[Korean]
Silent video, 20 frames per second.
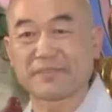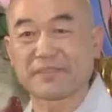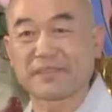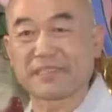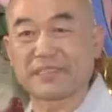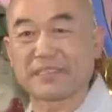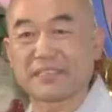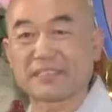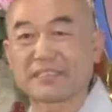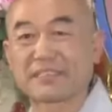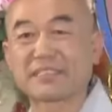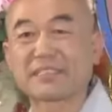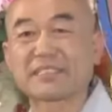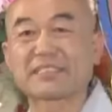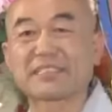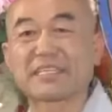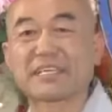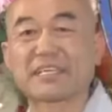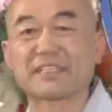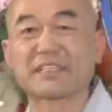음,
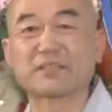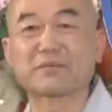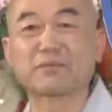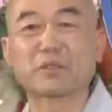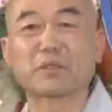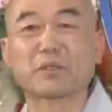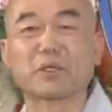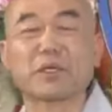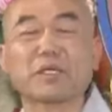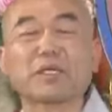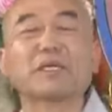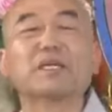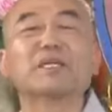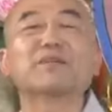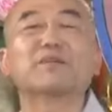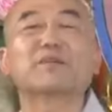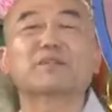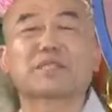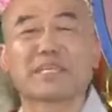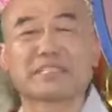그런데 너무
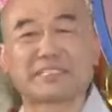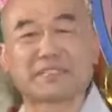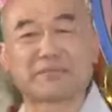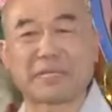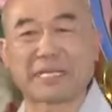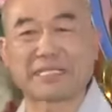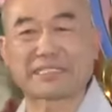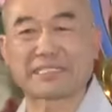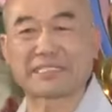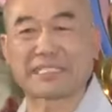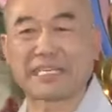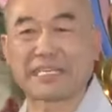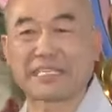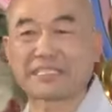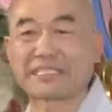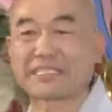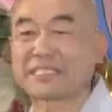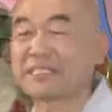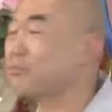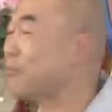현혹되지 마시라.
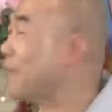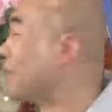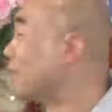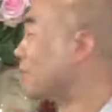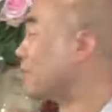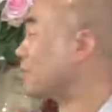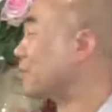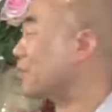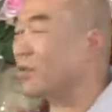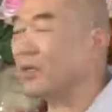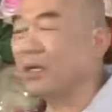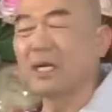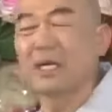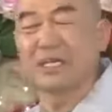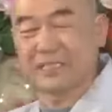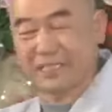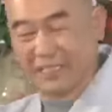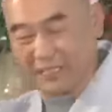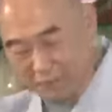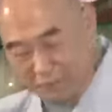어떤 방법도
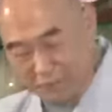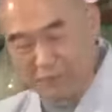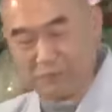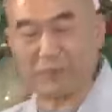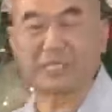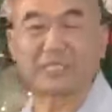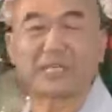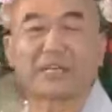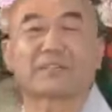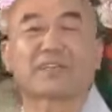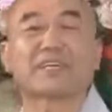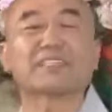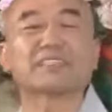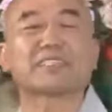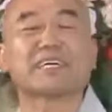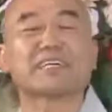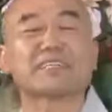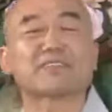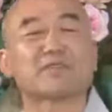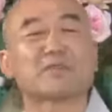덕분입니다
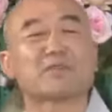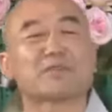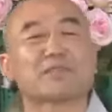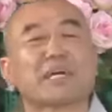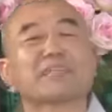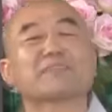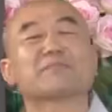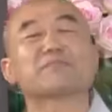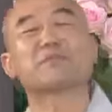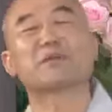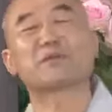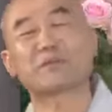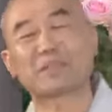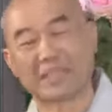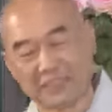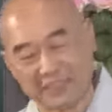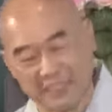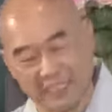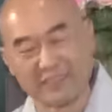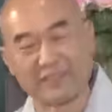괜찮고 나는
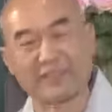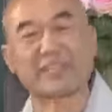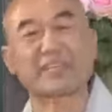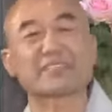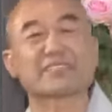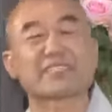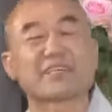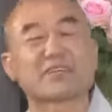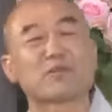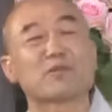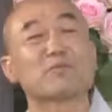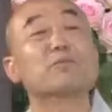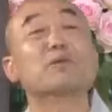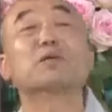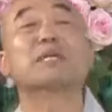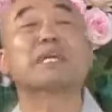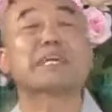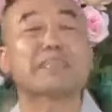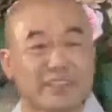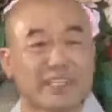모르겠다 해도 괜찮고
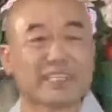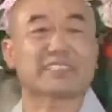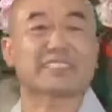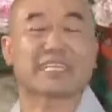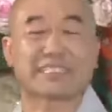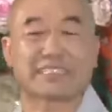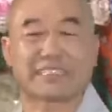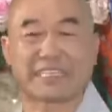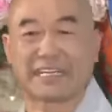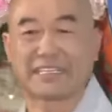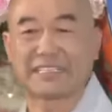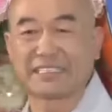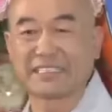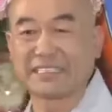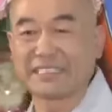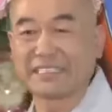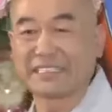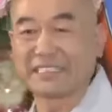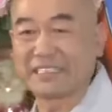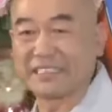뭘 해도 괜찮다.
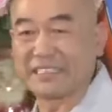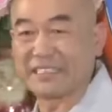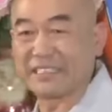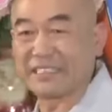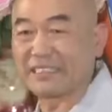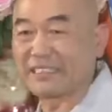예,